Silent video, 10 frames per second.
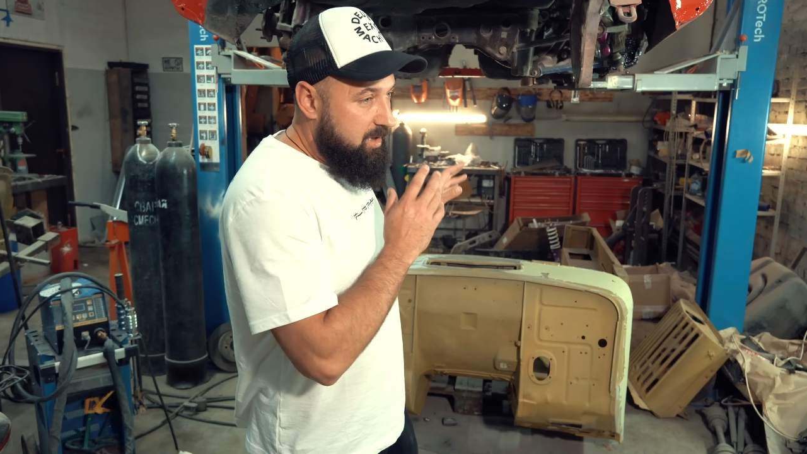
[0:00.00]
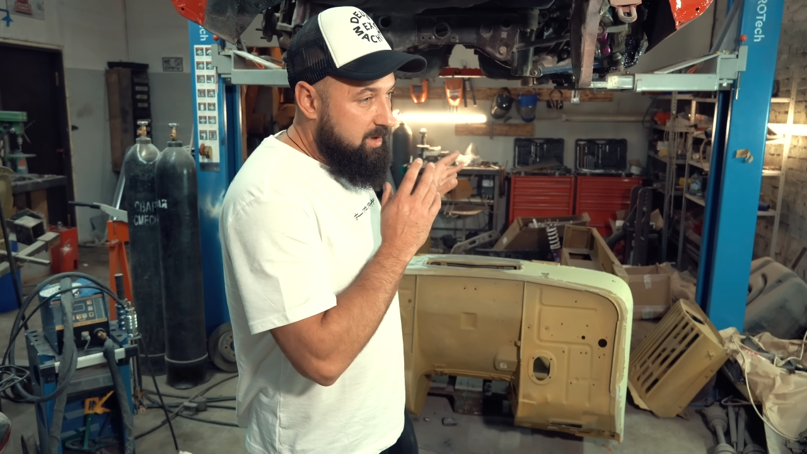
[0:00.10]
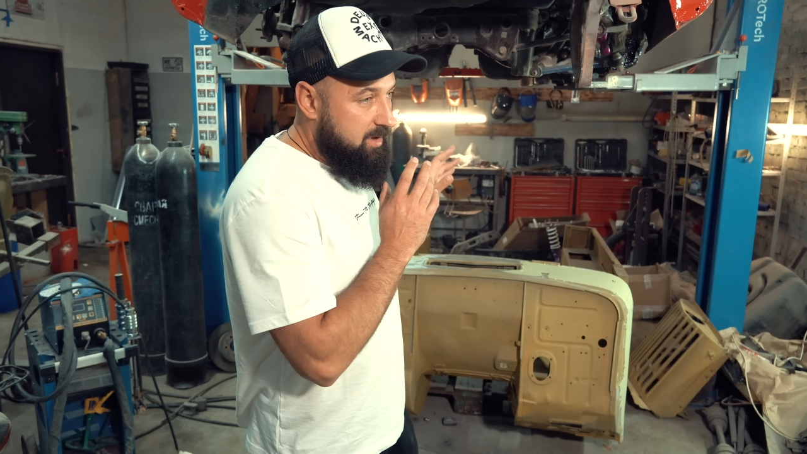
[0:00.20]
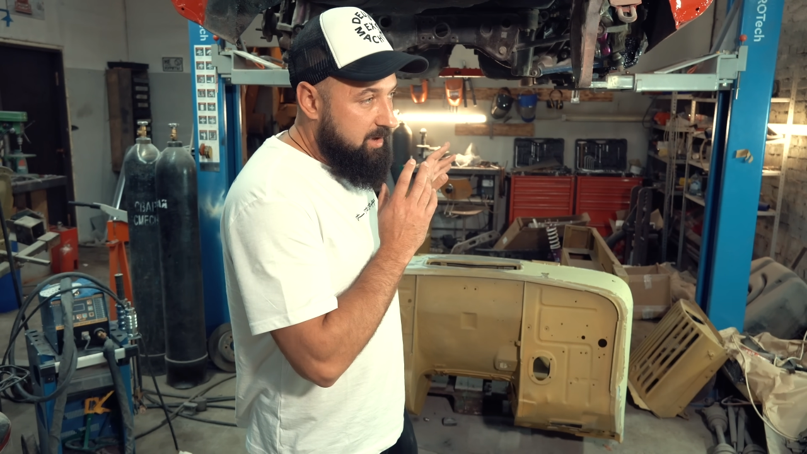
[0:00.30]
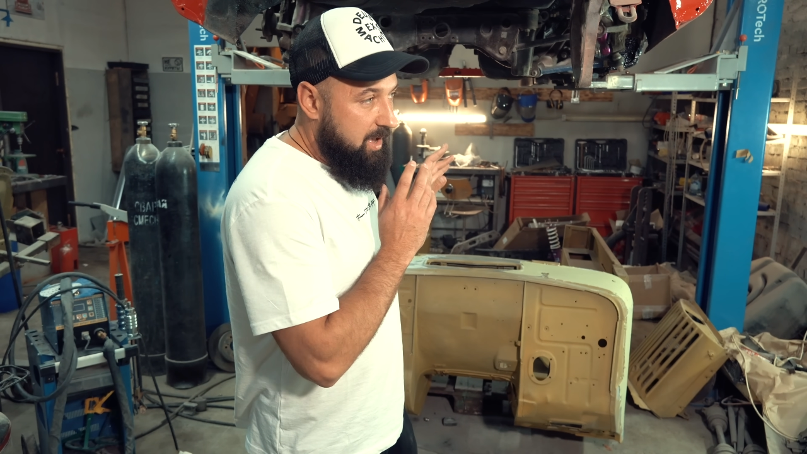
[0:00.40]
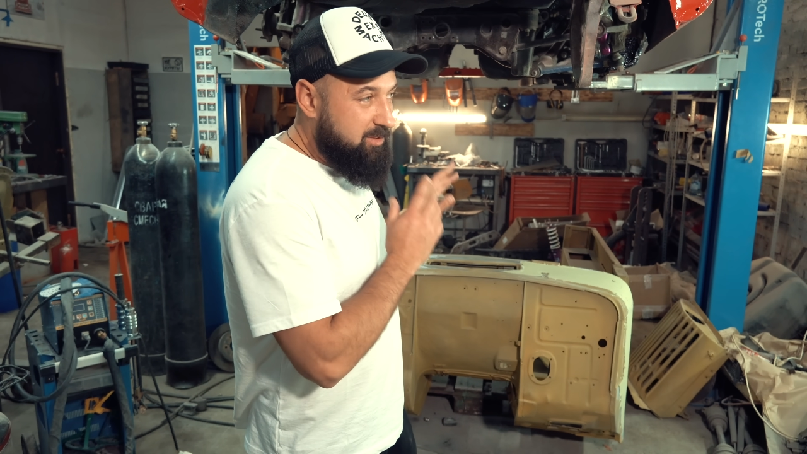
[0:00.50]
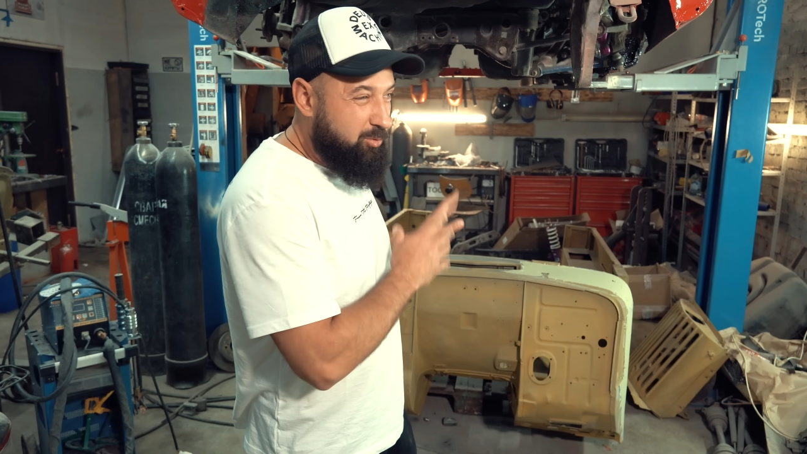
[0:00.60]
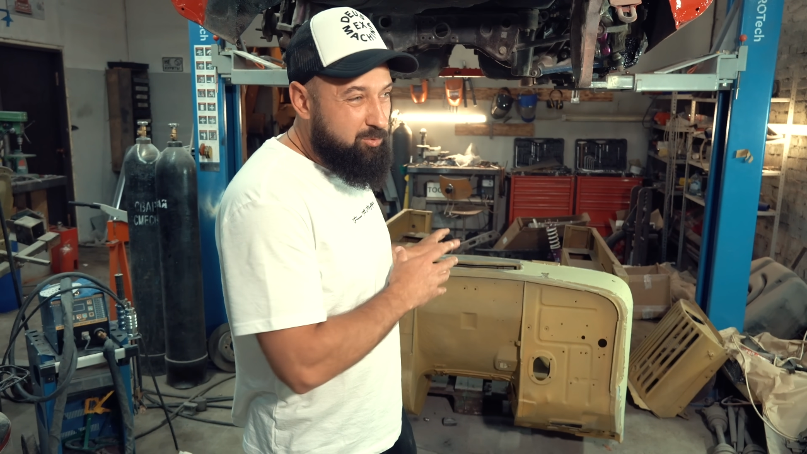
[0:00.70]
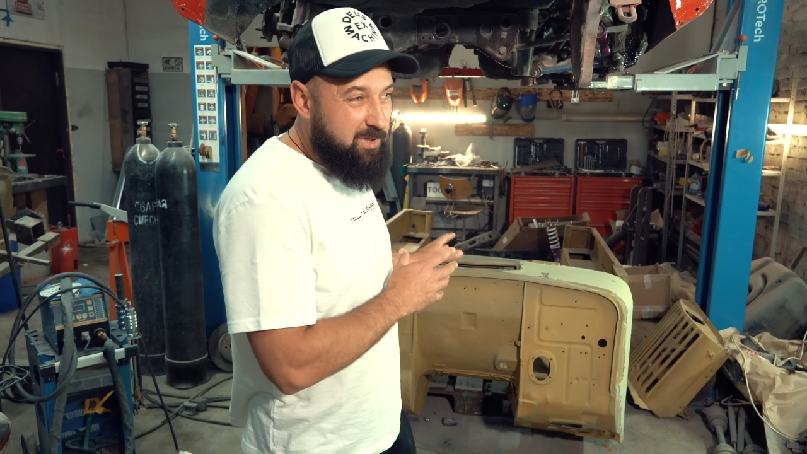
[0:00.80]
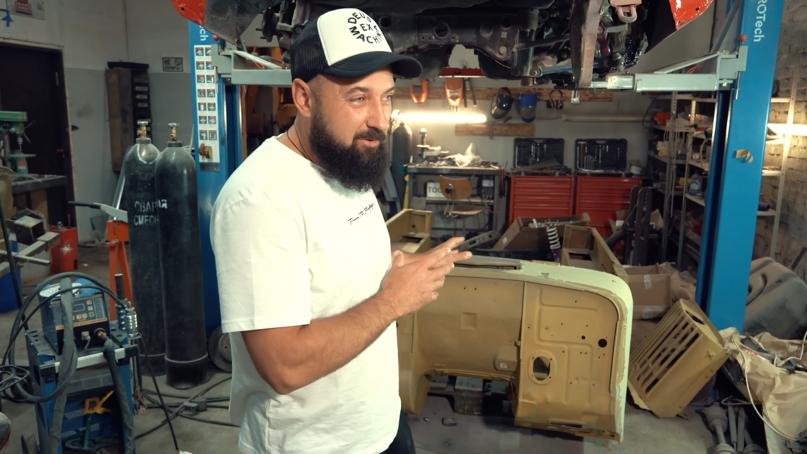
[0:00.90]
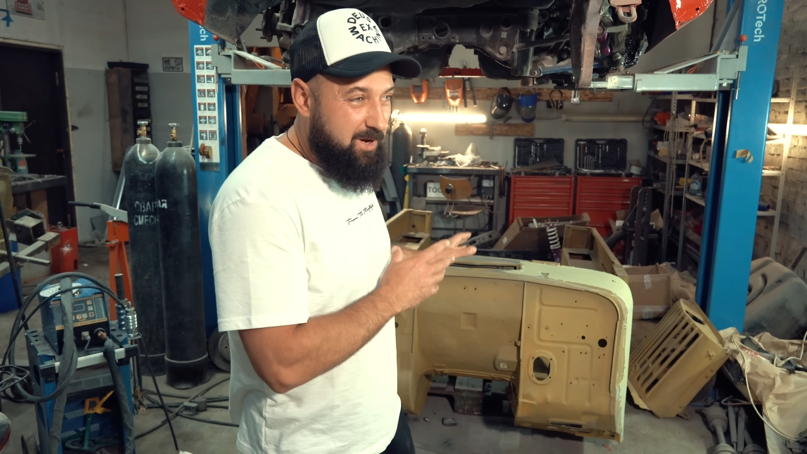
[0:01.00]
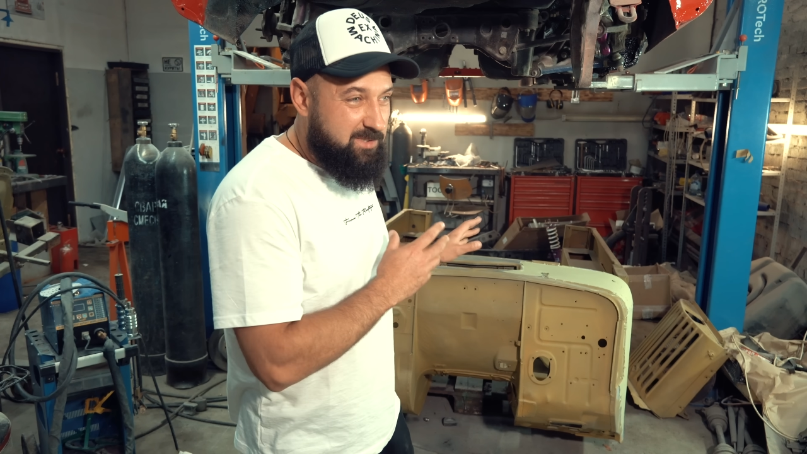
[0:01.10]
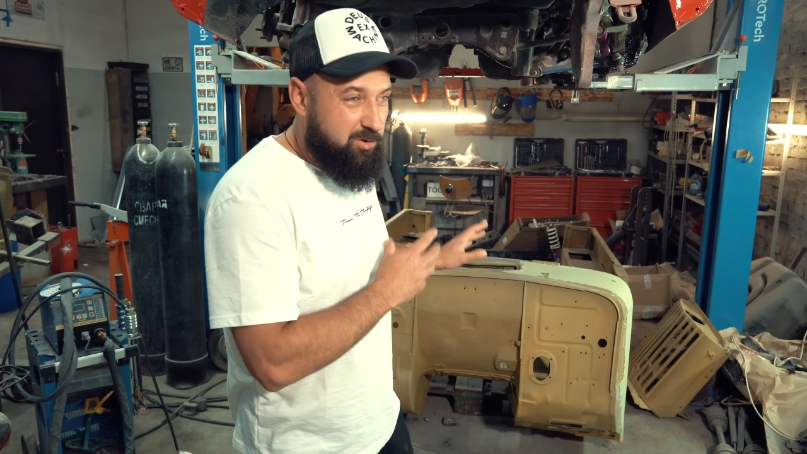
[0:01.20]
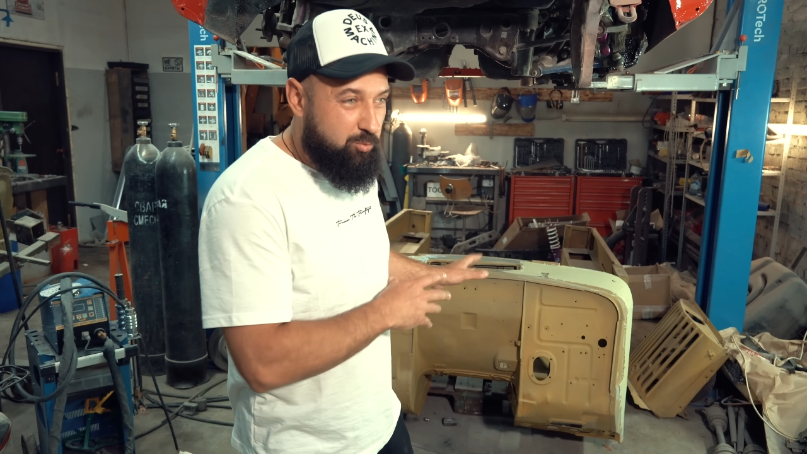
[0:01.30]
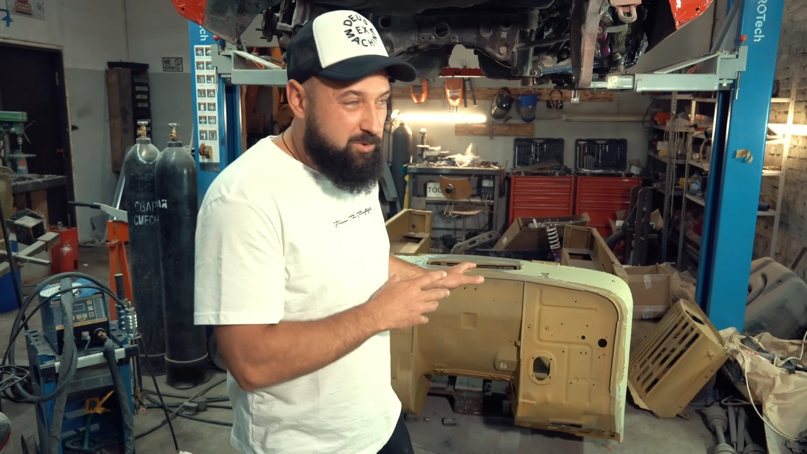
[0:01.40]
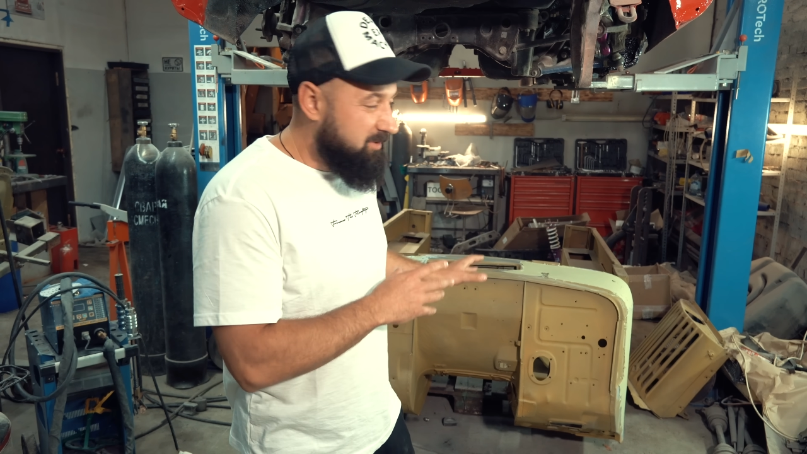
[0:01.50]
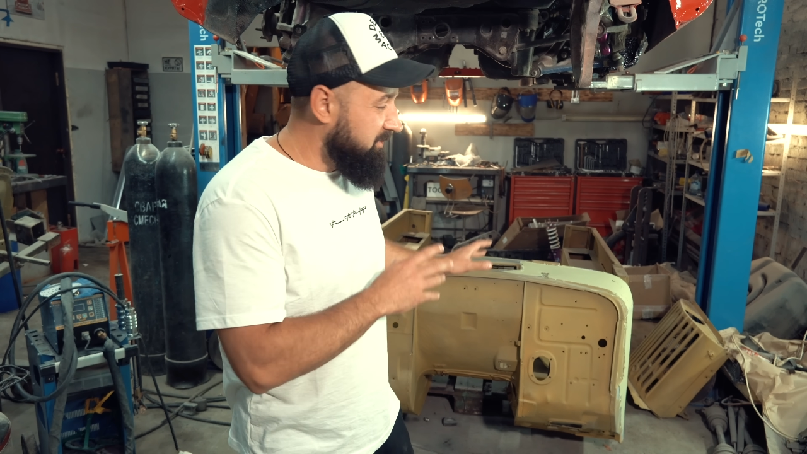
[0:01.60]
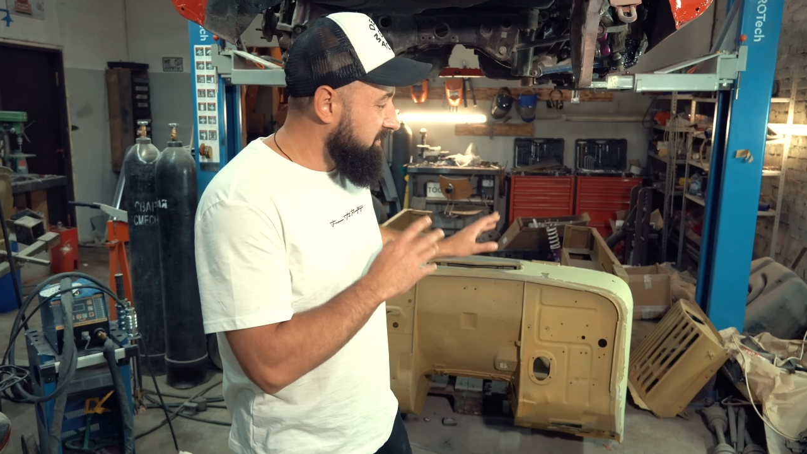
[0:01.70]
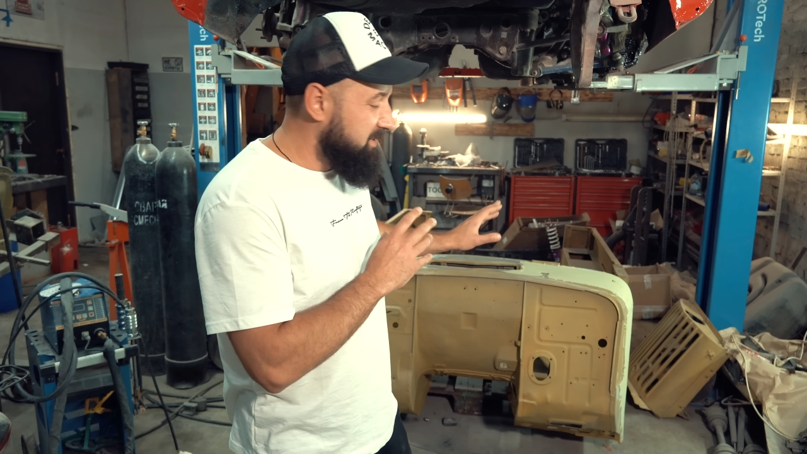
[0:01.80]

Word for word: э, отгрунтовать кузов,